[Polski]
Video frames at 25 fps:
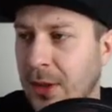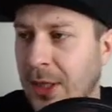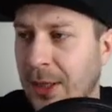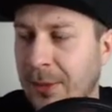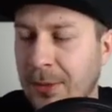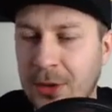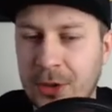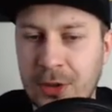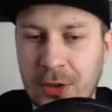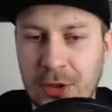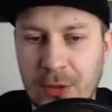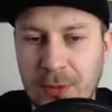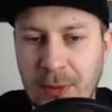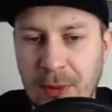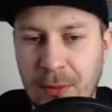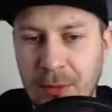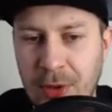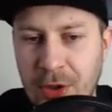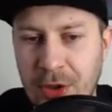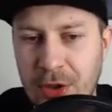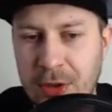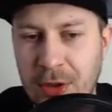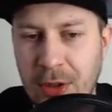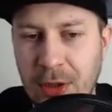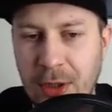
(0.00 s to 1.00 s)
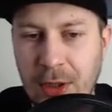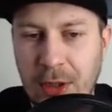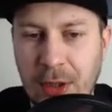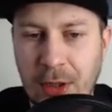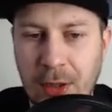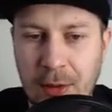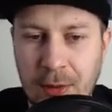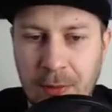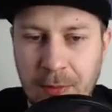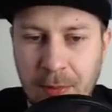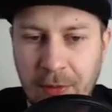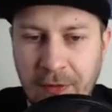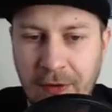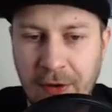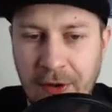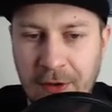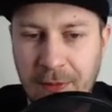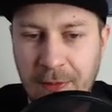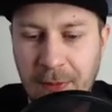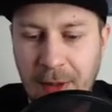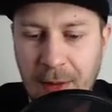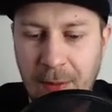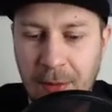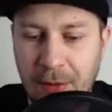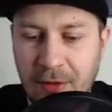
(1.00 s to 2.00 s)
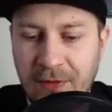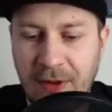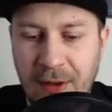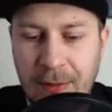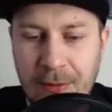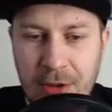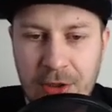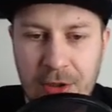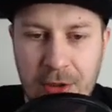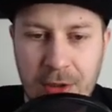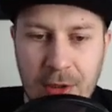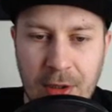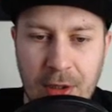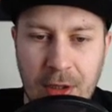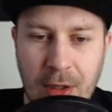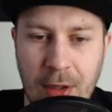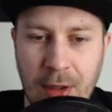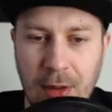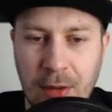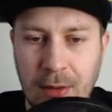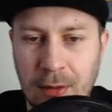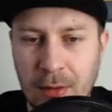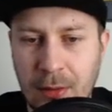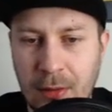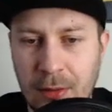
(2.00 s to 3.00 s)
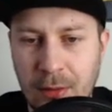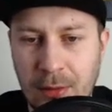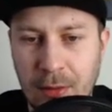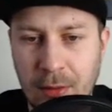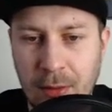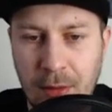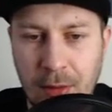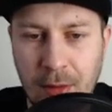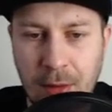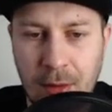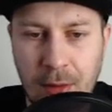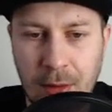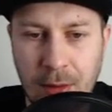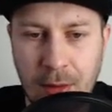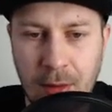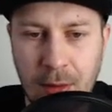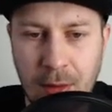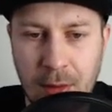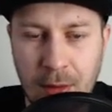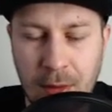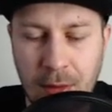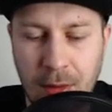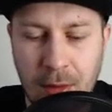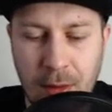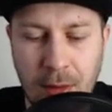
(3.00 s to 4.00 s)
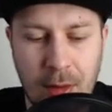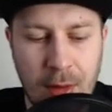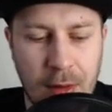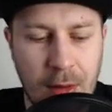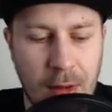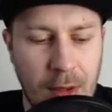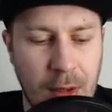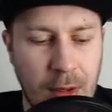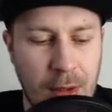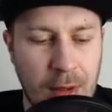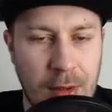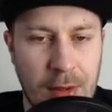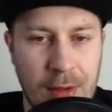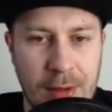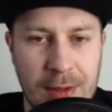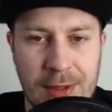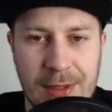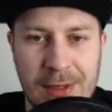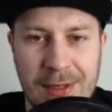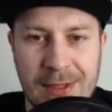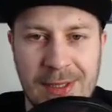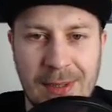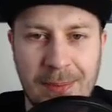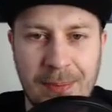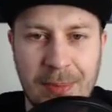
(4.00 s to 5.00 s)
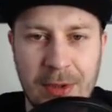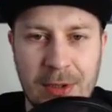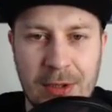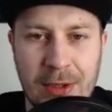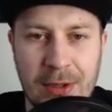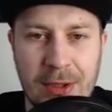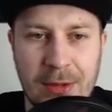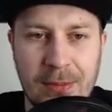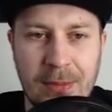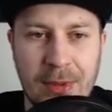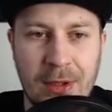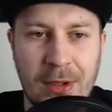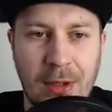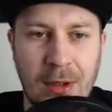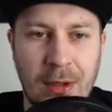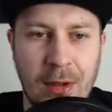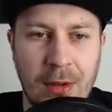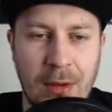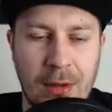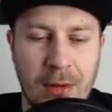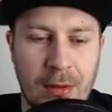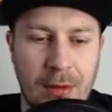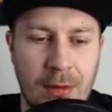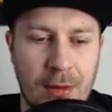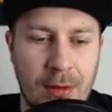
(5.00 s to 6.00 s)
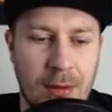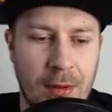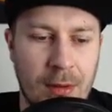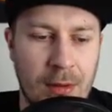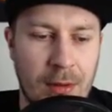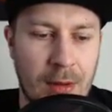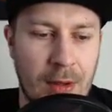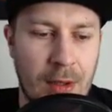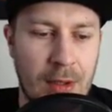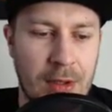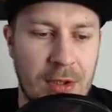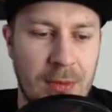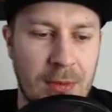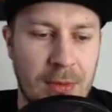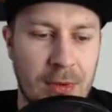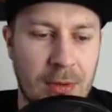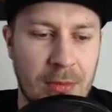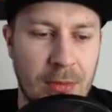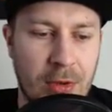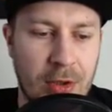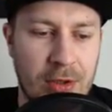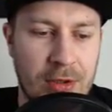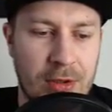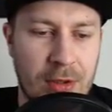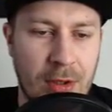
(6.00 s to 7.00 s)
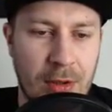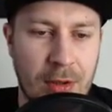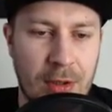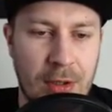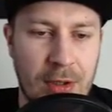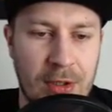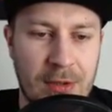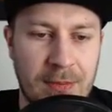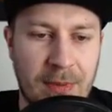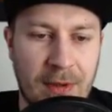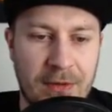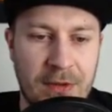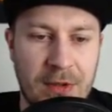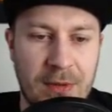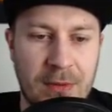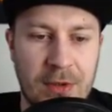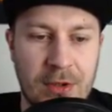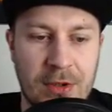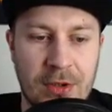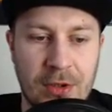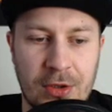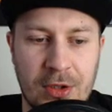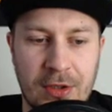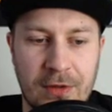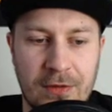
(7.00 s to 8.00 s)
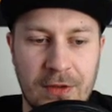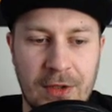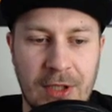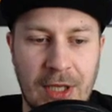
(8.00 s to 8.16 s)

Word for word: Dam jeszcze sobie myślnik, powiedzmy, albo dwa myślniki. I zapiszę sobie to. Lecimy do mojej stronki i sprawdzimy, co się